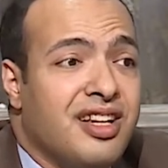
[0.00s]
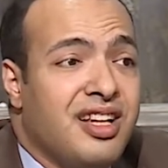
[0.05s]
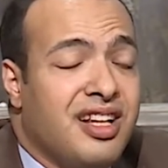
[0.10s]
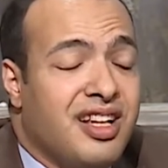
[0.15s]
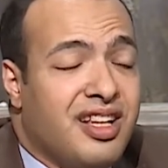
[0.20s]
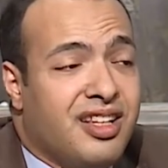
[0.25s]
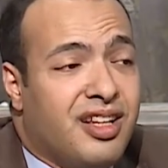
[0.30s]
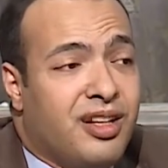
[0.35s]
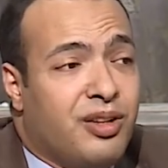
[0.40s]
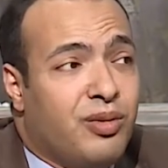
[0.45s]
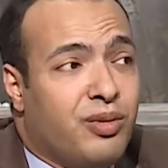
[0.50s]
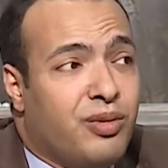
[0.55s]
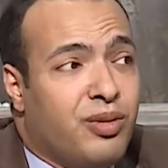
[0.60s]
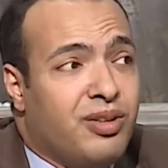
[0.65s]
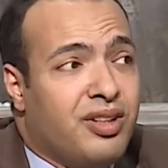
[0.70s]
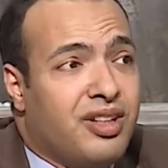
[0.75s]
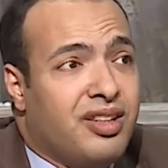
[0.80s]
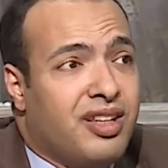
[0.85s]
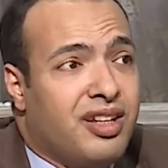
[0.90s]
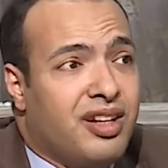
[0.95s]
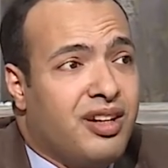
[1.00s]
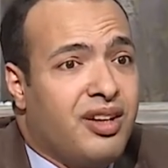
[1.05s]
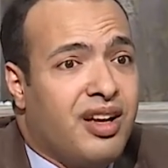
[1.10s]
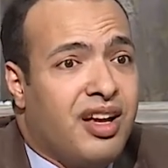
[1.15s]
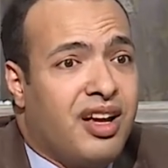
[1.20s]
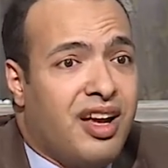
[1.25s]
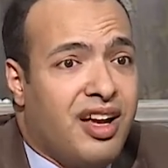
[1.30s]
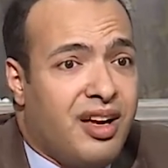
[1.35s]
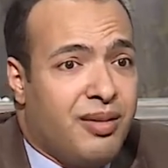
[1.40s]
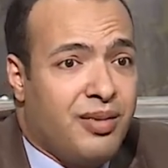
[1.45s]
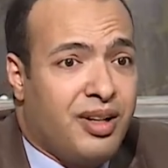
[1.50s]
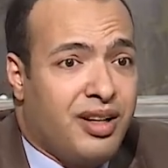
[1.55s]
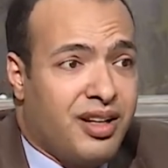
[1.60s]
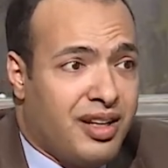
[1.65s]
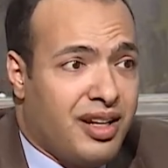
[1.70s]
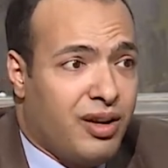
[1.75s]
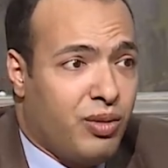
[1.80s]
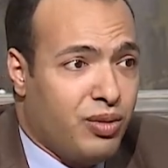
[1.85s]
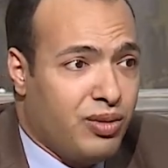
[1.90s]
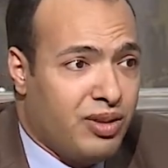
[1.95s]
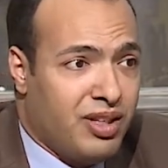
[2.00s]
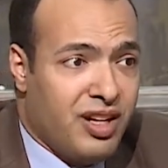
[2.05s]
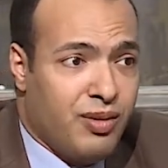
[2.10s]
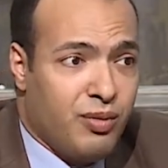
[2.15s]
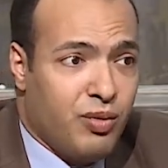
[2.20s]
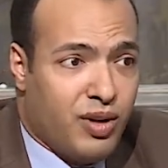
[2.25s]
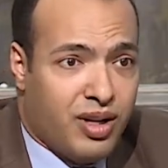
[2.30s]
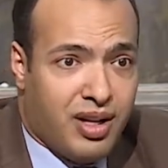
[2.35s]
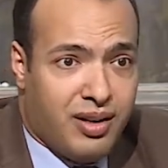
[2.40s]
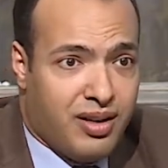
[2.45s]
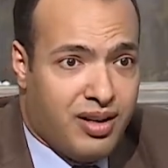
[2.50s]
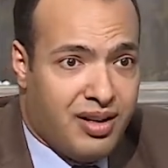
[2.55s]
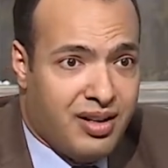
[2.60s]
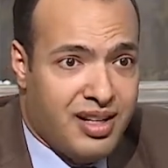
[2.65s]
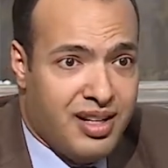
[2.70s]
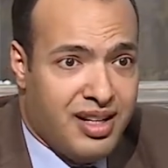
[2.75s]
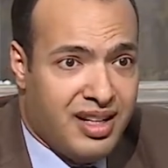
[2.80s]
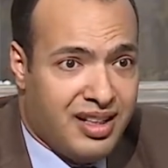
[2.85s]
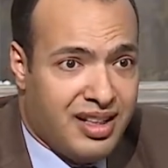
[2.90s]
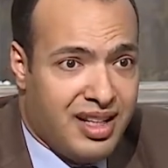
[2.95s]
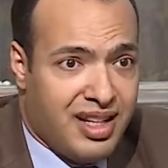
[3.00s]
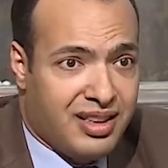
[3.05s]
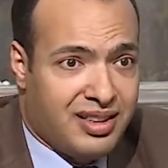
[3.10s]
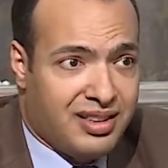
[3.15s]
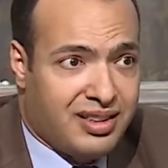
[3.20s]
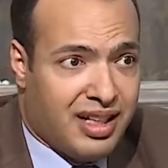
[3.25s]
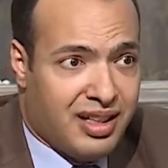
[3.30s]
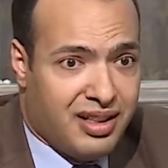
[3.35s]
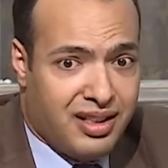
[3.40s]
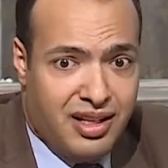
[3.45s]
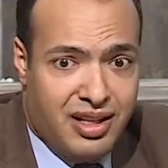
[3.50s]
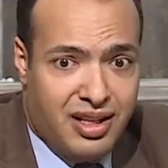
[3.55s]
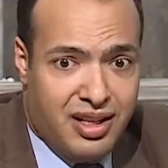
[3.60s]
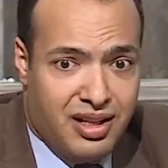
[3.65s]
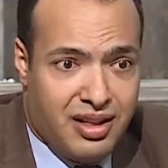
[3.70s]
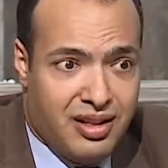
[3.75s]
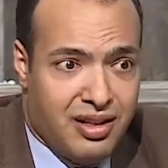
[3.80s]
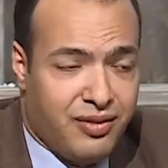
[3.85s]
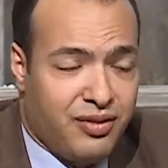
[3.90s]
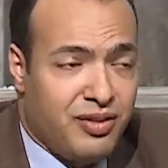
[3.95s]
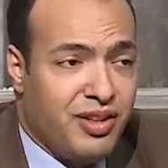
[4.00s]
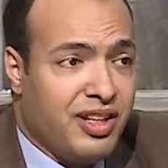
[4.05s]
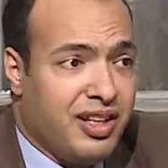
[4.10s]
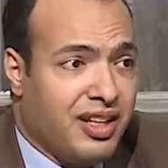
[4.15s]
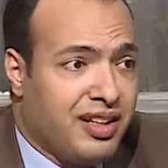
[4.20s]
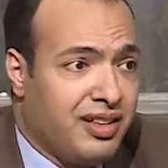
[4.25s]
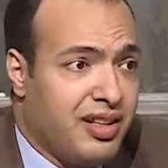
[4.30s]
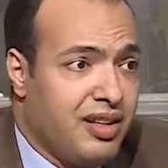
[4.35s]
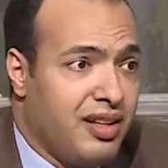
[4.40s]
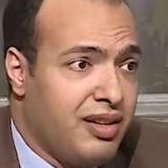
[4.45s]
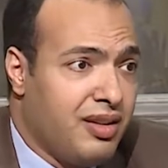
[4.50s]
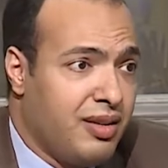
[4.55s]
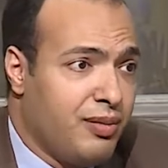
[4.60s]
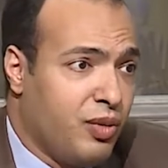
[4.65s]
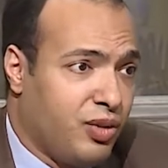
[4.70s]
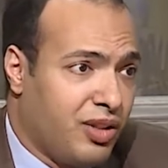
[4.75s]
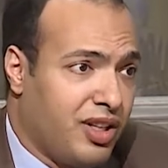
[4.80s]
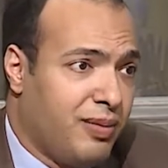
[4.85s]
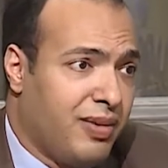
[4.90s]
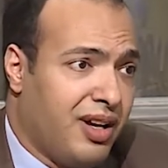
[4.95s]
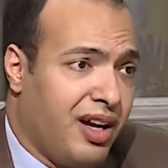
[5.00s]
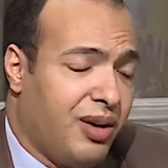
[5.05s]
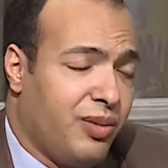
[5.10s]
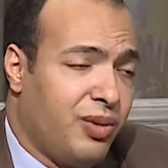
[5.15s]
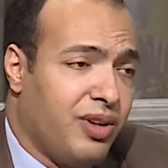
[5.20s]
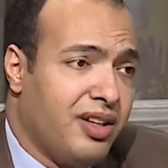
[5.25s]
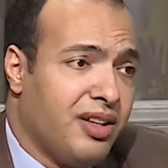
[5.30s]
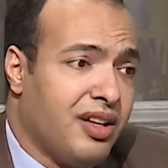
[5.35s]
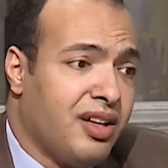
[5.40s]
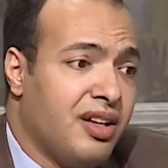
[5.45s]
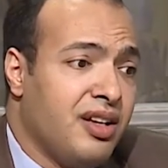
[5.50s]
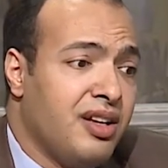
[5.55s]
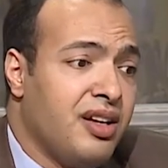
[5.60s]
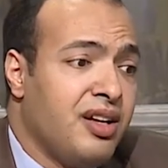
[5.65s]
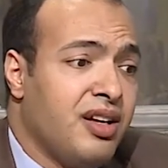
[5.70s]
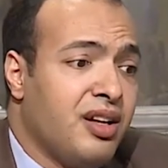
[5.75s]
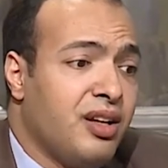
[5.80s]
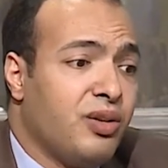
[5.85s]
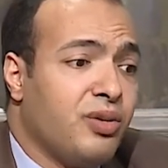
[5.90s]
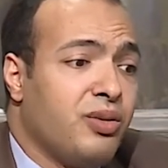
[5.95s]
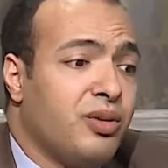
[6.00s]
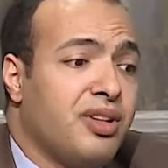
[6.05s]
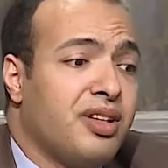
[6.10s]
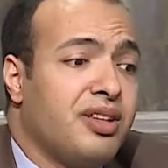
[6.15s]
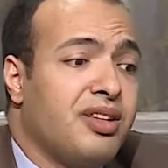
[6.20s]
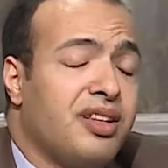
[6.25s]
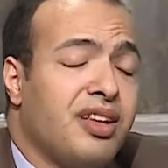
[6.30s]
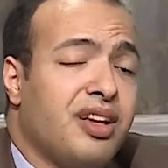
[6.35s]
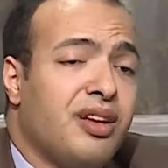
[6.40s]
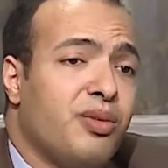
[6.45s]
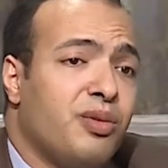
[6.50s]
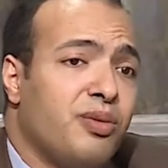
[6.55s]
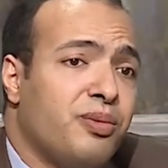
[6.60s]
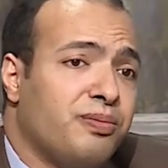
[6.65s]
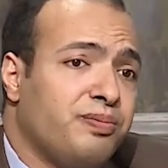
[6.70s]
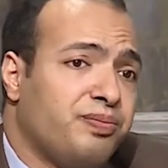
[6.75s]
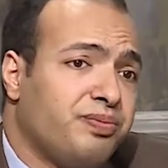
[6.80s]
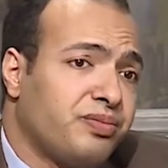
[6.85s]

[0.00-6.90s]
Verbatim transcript: لان لو كنا ادينا لها امل كخدام وكناس عندنا في آه، مجتمع حوالينا لو كنا ادينا له